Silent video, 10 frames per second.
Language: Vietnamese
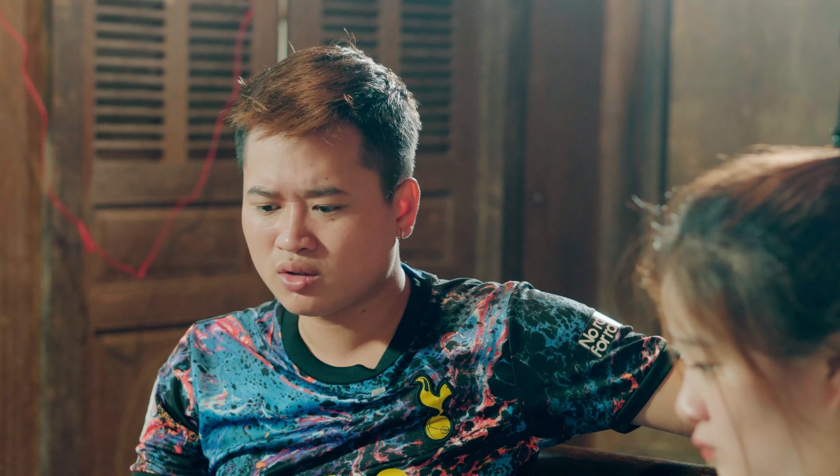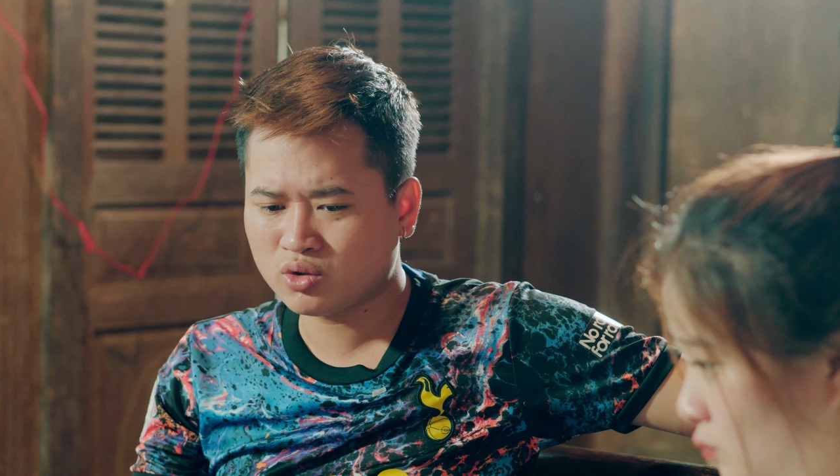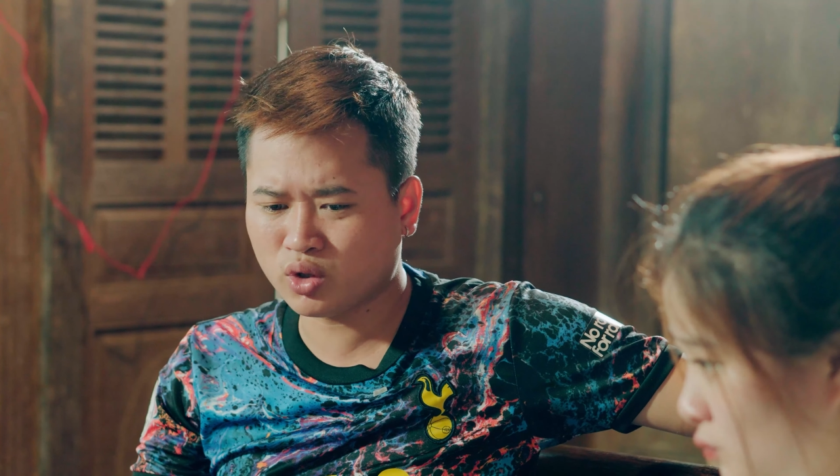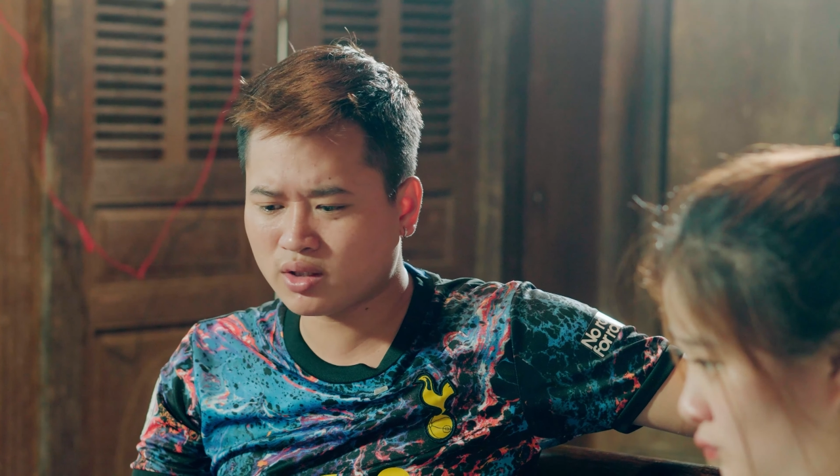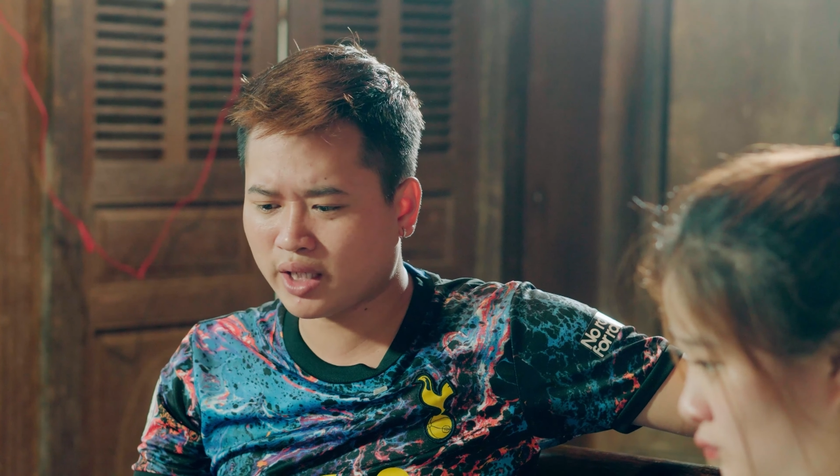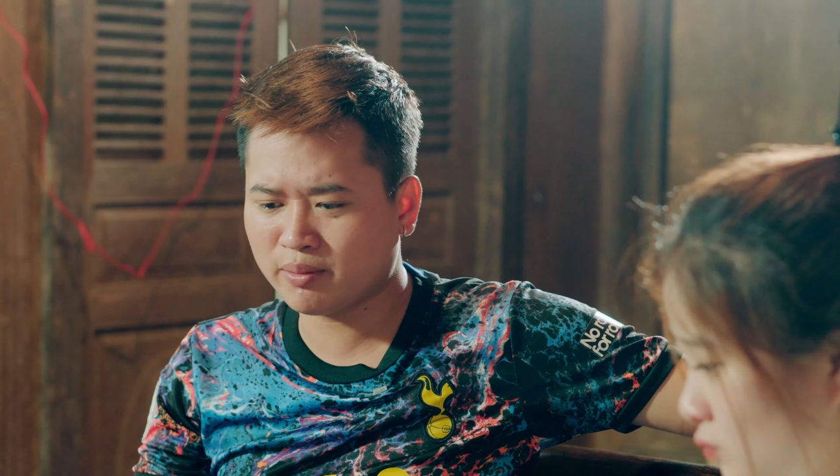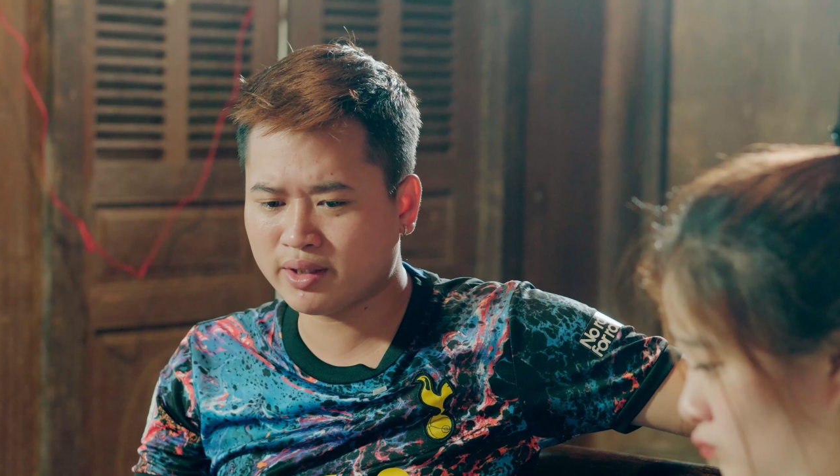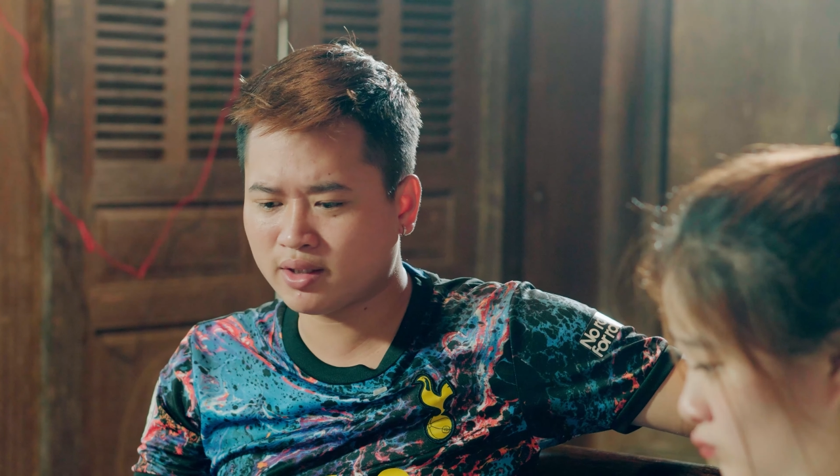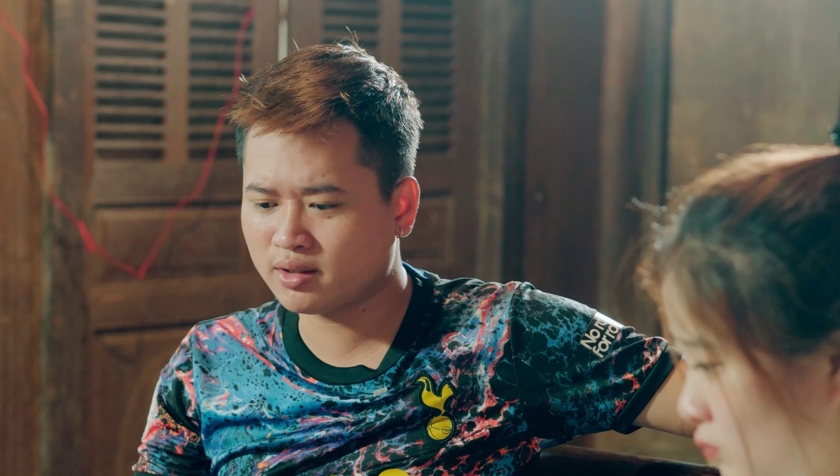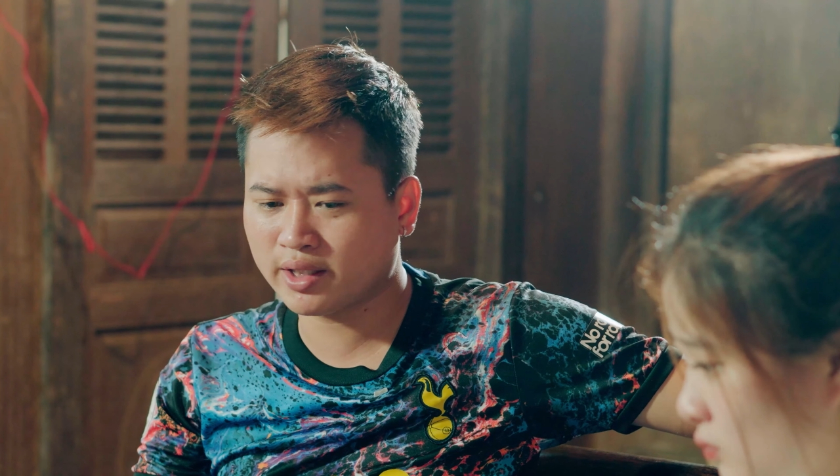suốt ngày
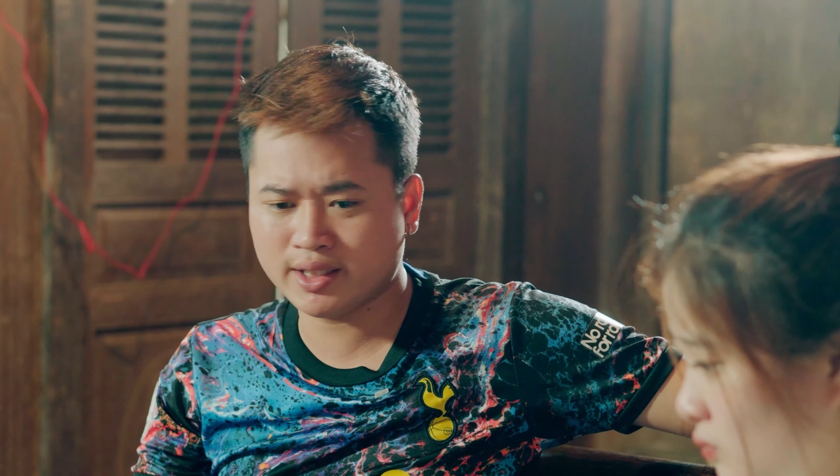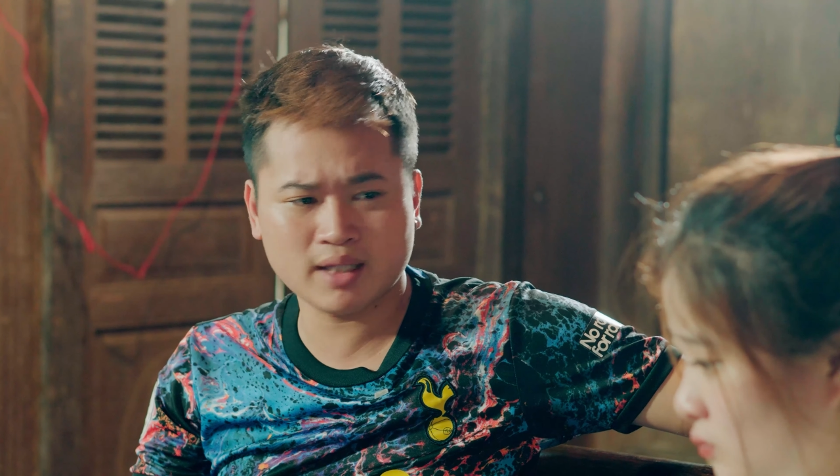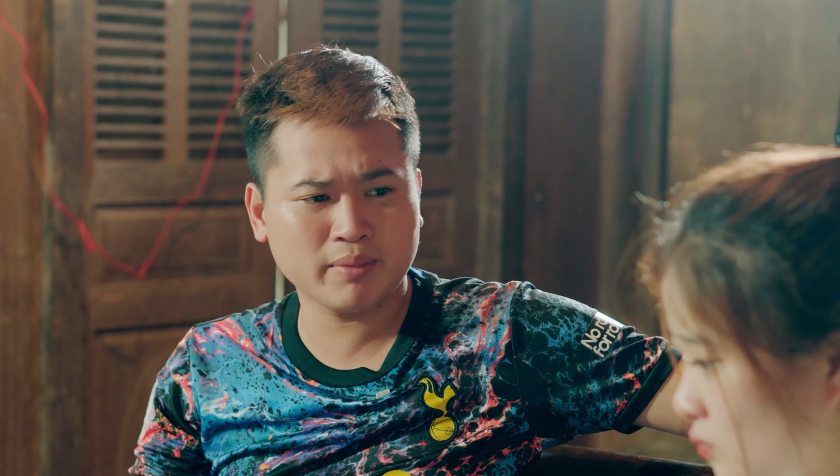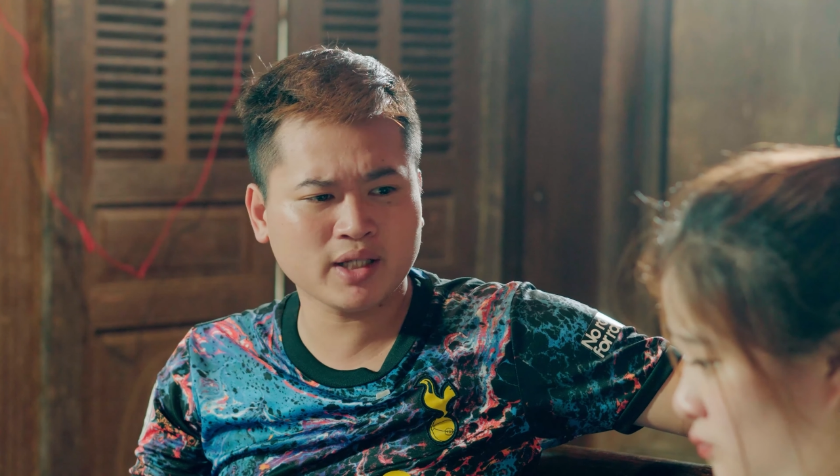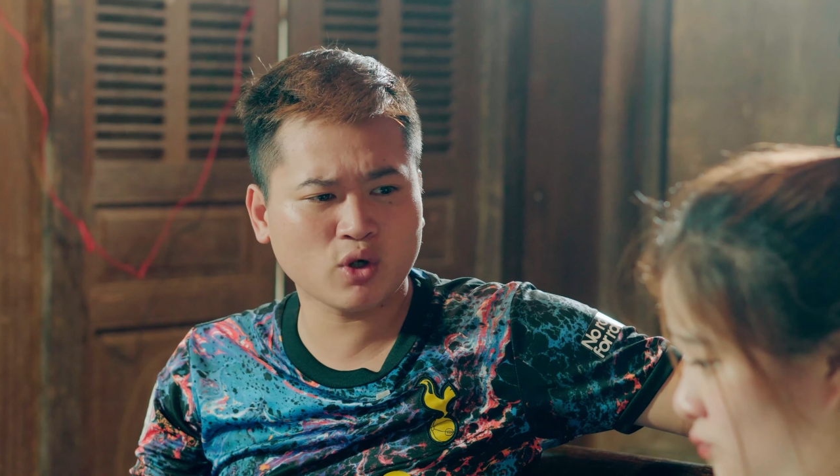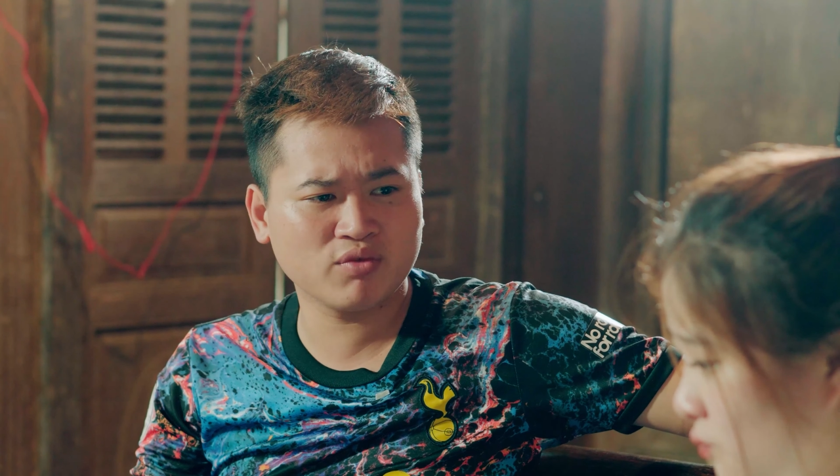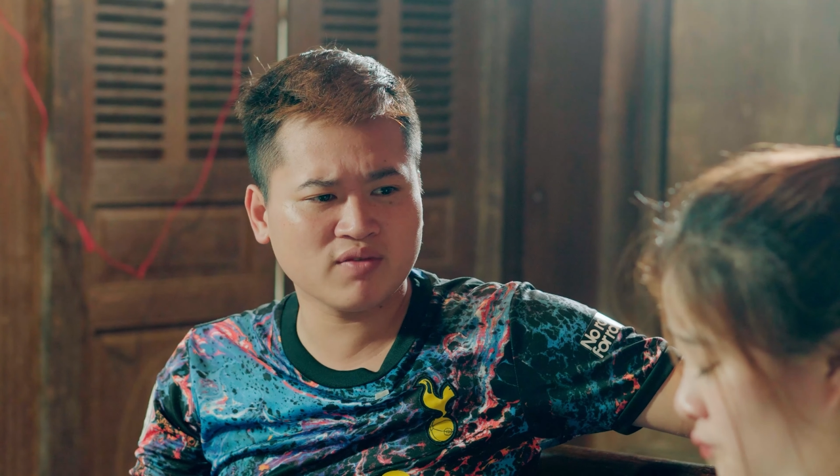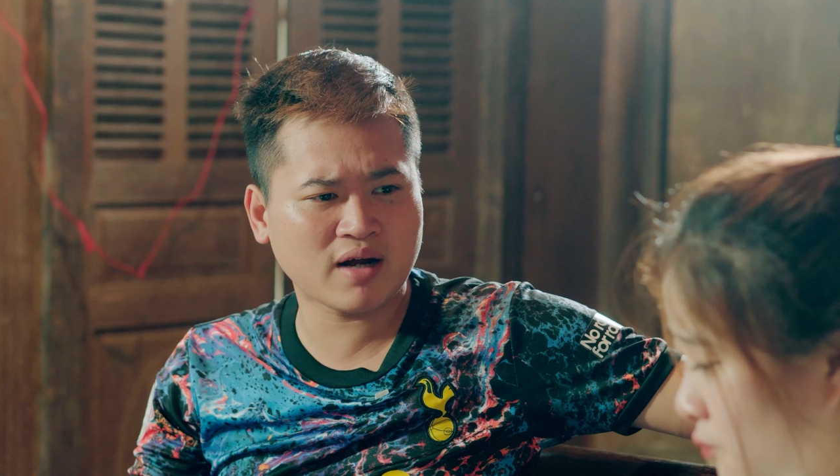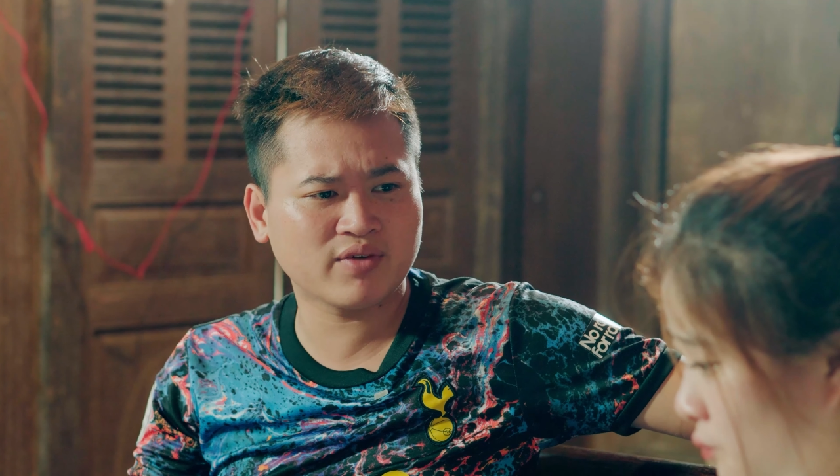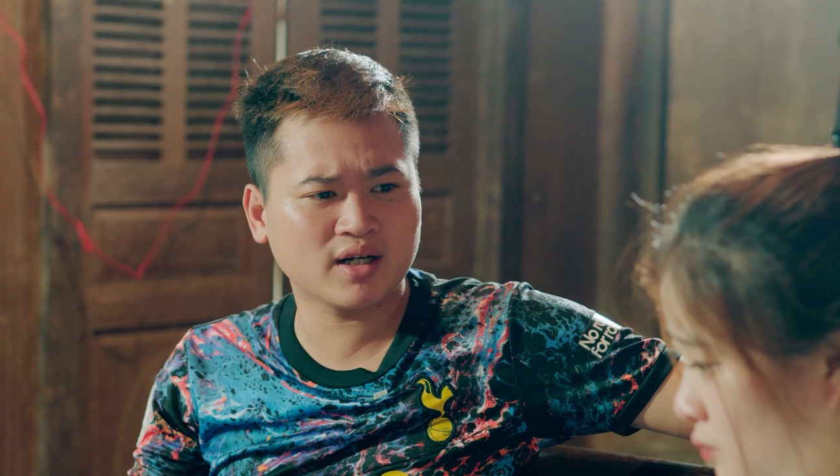mày ờ, nghĩ ra mấy cái trò
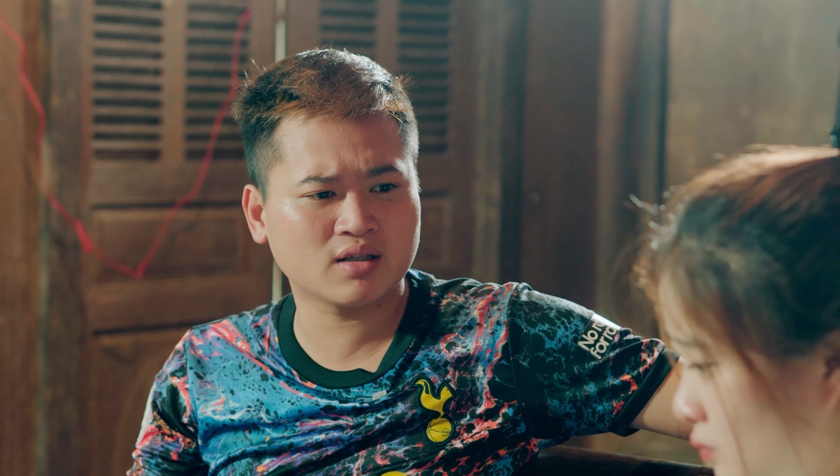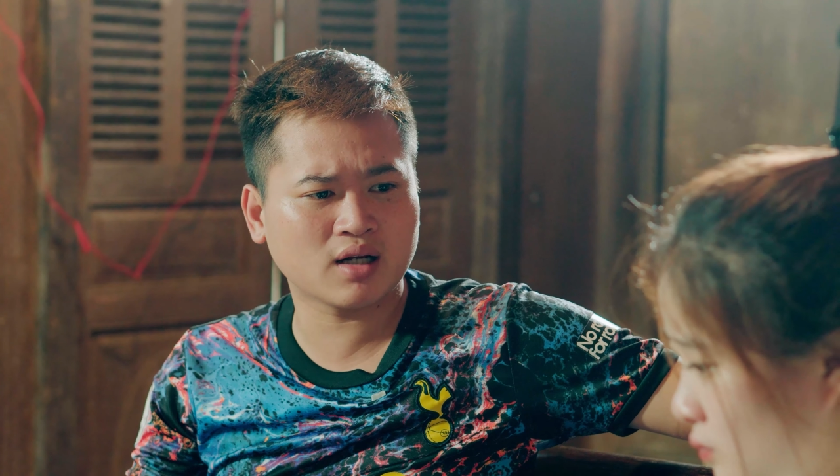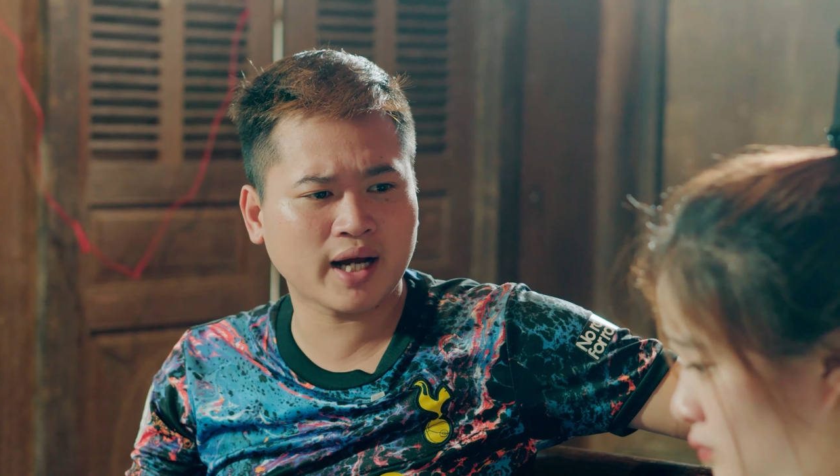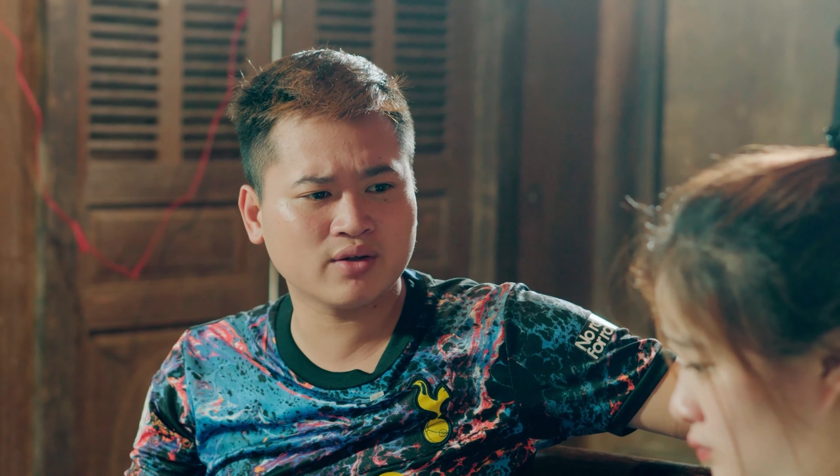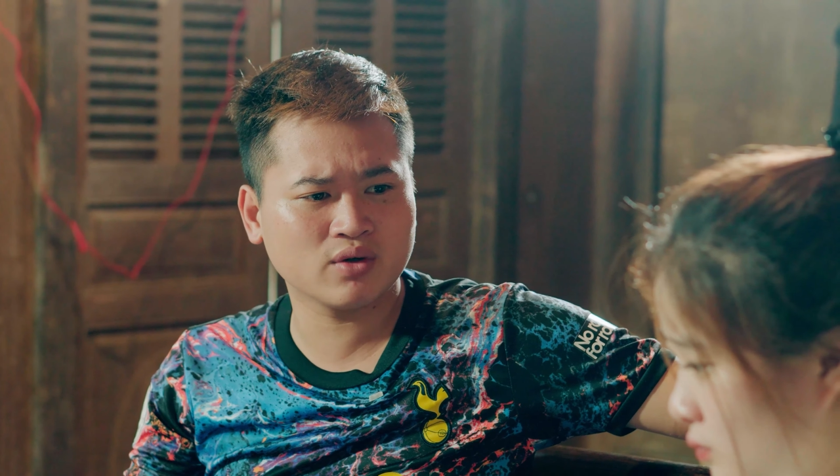vớ va vật lật là hay